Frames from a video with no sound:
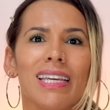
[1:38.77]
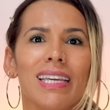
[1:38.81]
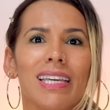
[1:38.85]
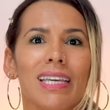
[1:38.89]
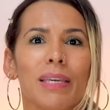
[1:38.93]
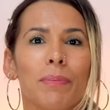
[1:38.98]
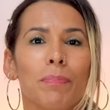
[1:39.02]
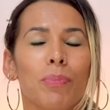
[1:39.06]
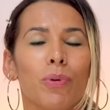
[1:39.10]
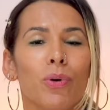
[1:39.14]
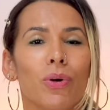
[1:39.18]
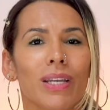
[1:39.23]

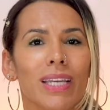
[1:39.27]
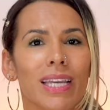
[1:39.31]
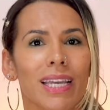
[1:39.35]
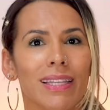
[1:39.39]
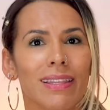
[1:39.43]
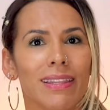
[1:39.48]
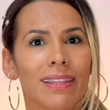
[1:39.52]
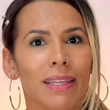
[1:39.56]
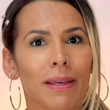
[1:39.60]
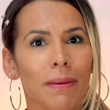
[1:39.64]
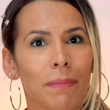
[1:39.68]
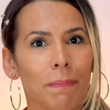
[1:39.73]
E
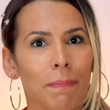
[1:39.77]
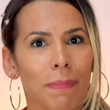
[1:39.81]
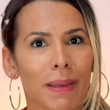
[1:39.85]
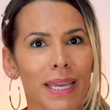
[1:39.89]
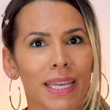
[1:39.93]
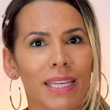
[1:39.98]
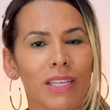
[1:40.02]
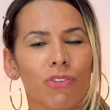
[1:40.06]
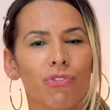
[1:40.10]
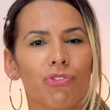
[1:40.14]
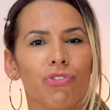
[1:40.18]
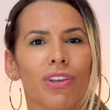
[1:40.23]
porque
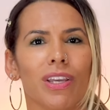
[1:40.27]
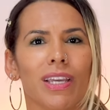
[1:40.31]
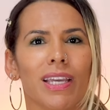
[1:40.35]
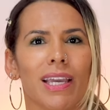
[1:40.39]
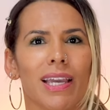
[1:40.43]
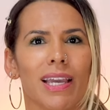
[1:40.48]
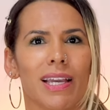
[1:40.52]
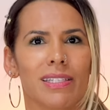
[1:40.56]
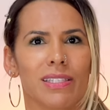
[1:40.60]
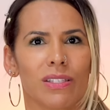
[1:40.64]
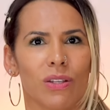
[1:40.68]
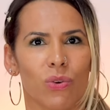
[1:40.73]
também eu
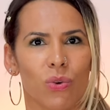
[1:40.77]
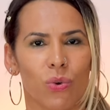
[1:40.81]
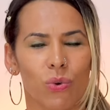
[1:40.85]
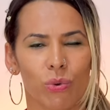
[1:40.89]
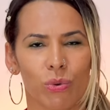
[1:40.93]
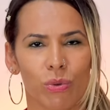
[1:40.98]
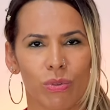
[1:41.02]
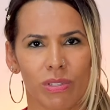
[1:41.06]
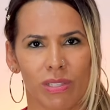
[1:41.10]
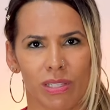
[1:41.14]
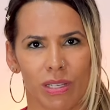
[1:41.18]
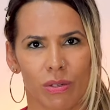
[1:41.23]
cheguei a essa
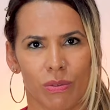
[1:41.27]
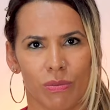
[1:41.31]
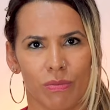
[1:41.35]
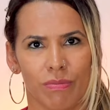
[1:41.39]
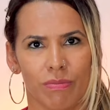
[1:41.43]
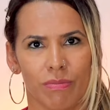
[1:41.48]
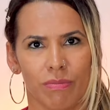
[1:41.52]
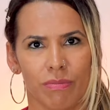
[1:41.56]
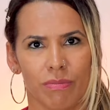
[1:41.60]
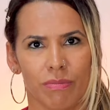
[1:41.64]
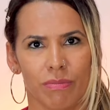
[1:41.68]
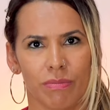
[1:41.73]
conclusão?
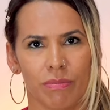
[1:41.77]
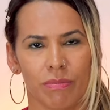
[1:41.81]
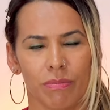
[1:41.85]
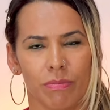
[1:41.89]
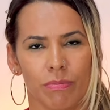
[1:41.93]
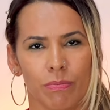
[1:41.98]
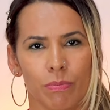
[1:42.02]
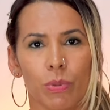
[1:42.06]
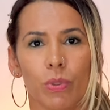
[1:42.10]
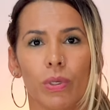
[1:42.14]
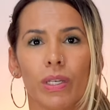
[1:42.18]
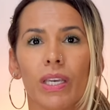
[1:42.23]

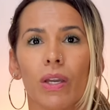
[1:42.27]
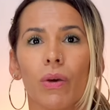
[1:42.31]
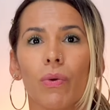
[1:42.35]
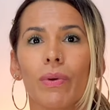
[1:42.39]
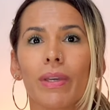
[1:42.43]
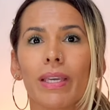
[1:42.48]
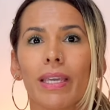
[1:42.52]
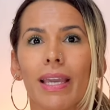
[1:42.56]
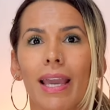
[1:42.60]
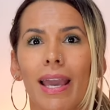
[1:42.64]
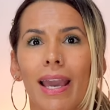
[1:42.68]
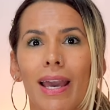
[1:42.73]
Porque eu
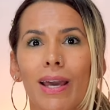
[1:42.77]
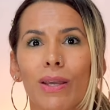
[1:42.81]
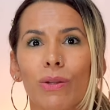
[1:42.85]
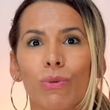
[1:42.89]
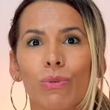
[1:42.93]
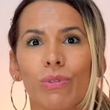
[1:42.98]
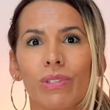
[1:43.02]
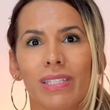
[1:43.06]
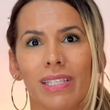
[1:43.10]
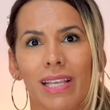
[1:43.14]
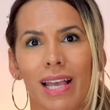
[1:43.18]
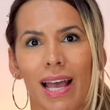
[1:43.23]
quero
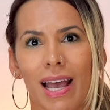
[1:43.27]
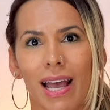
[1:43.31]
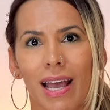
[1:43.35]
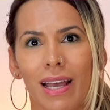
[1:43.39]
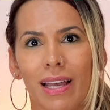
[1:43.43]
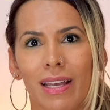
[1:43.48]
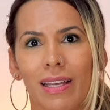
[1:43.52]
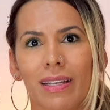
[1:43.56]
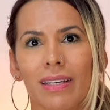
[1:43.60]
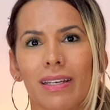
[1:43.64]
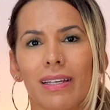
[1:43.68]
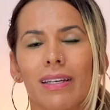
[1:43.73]

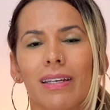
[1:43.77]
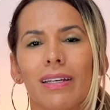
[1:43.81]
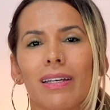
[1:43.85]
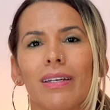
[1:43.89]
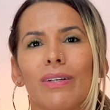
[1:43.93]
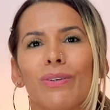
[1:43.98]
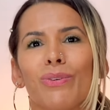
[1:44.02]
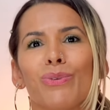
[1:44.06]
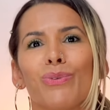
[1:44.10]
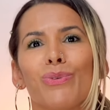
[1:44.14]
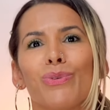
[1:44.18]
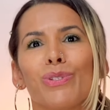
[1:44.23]
usar
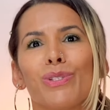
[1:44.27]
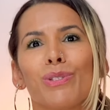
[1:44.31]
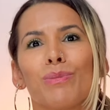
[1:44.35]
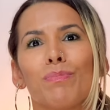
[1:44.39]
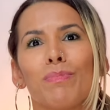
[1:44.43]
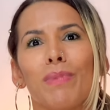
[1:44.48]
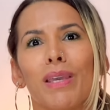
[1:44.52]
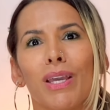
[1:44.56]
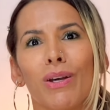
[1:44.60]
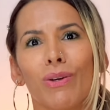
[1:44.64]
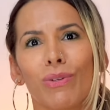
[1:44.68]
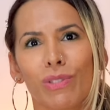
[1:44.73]
os
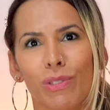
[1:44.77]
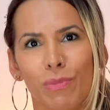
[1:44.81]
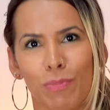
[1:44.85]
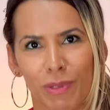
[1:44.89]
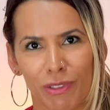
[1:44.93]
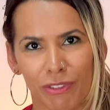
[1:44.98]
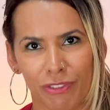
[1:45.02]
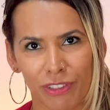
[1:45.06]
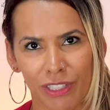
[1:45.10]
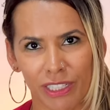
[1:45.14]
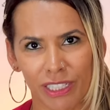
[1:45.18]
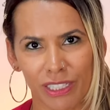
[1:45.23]
meus
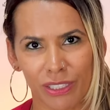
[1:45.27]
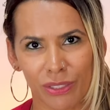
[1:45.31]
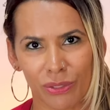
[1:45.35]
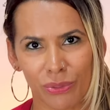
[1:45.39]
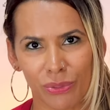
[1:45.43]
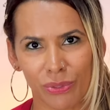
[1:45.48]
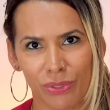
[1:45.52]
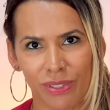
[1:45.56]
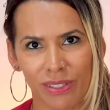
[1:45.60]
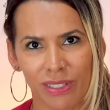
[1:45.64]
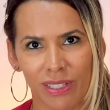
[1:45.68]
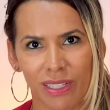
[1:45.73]

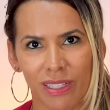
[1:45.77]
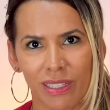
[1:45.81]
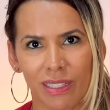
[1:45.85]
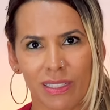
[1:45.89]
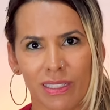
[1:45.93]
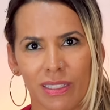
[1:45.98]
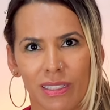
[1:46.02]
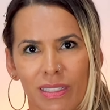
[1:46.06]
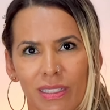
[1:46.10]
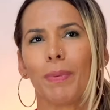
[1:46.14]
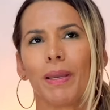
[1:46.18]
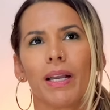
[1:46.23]
preferidos,
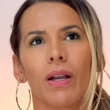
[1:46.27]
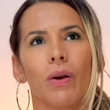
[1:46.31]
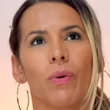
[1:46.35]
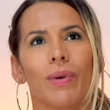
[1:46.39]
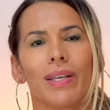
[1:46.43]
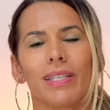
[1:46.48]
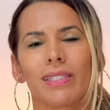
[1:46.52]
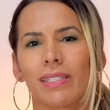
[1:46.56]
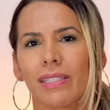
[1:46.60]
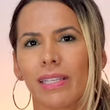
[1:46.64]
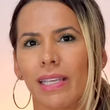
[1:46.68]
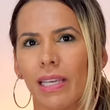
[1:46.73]
né? Vou pegar
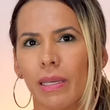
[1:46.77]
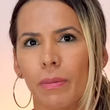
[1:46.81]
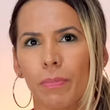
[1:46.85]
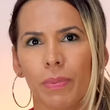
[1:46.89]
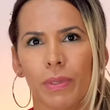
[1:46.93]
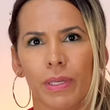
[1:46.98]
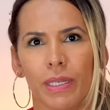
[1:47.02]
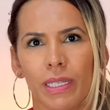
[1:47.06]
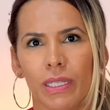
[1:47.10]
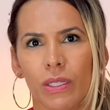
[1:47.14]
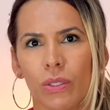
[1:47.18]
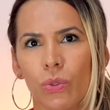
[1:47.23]
um
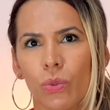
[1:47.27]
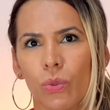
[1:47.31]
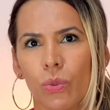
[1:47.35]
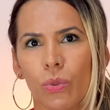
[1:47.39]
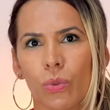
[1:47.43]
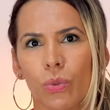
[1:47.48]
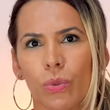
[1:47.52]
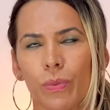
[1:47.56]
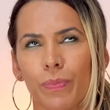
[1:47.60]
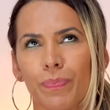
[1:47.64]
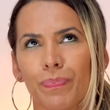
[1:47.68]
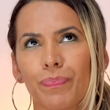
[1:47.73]
exemplo aí,
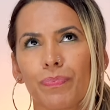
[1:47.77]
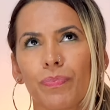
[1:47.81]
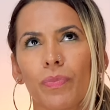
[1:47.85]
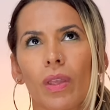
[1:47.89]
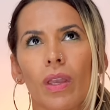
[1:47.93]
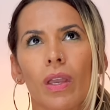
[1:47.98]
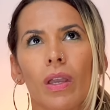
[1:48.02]
o